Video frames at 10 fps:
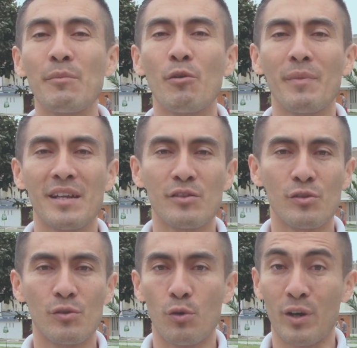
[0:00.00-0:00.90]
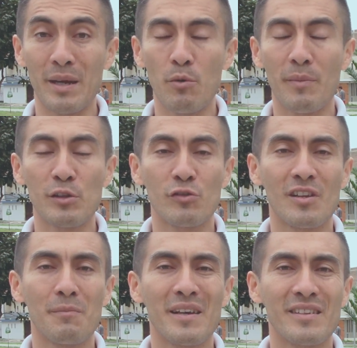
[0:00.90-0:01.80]
qué momento o qué momento es
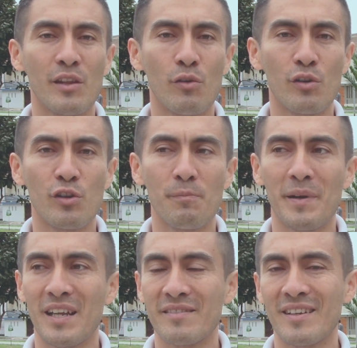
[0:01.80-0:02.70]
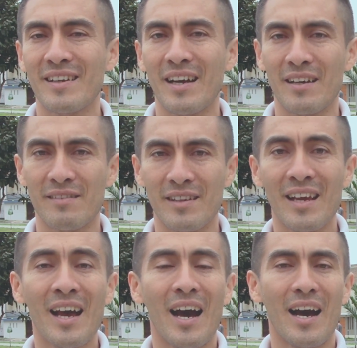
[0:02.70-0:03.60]
el más idóneo para
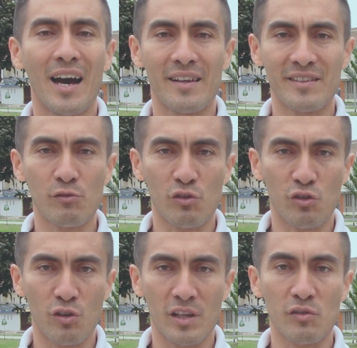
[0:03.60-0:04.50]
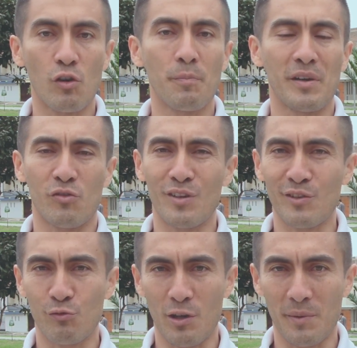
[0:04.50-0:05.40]
acercarse a situaciones o
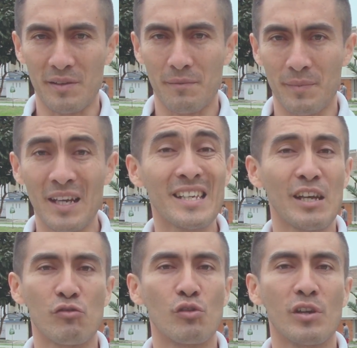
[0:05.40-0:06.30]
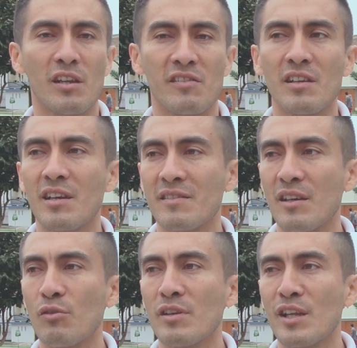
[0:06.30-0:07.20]
personas nuevas. Bien, y eso no quiere decir que
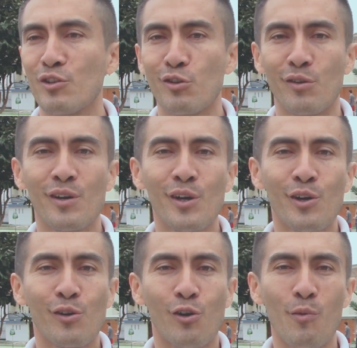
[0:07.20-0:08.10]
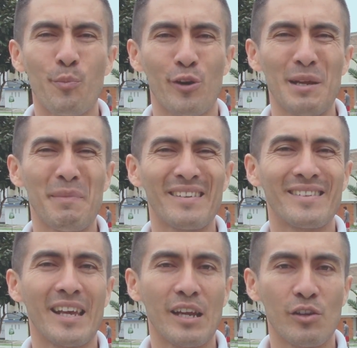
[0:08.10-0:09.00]
sea un niño con problemas
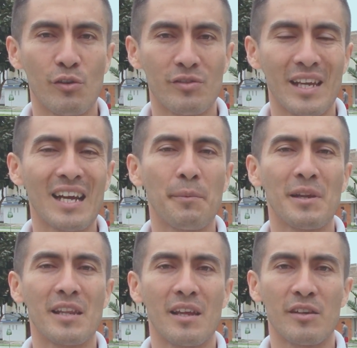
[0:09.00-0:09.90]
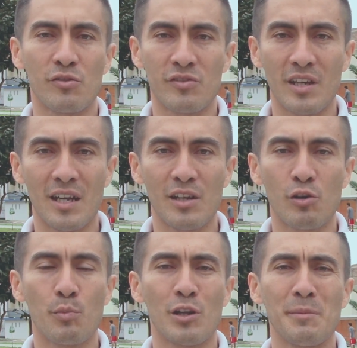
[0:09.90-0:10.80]
serios en habilidades sociales,
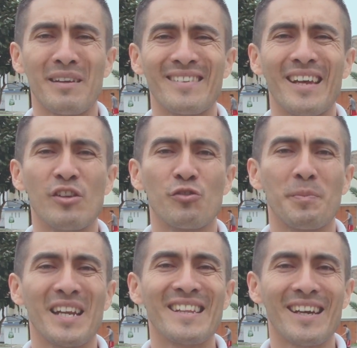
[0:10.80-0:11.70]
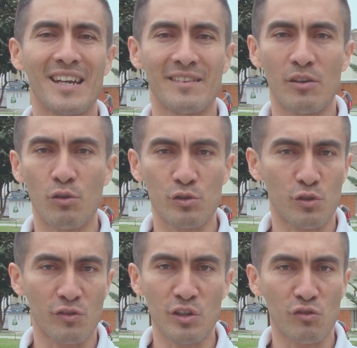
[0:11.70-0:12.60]
con problemas serios para integrarse con
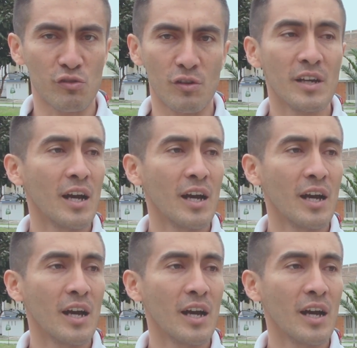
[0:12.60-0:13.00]
otros niños. No,